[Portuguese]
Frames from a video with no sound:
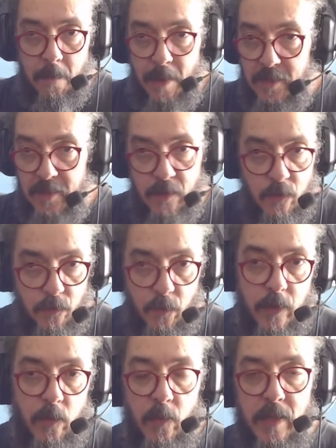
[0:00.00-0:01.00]
Mas se isso
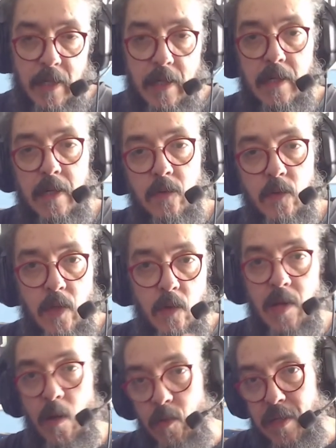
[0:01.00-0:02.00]
foi um engano e
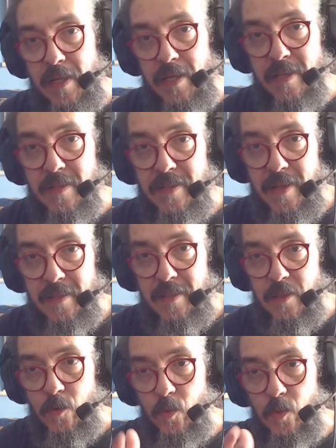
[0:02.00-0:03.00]
eu não queria
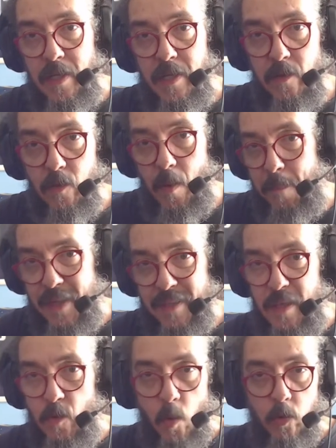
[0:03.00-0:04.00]
sair do nano,
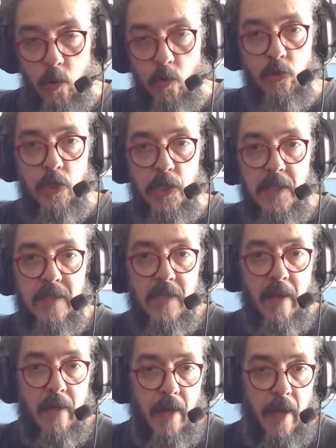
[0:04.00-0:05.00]
apertei Ctrl
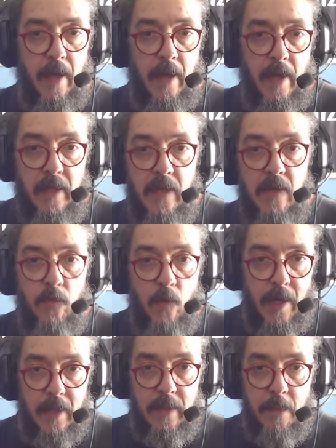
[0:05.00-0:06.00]
X é,
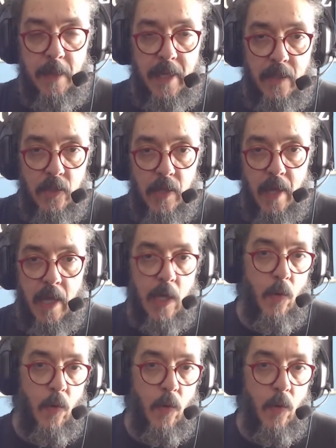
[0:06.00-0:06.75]
equivocadamente,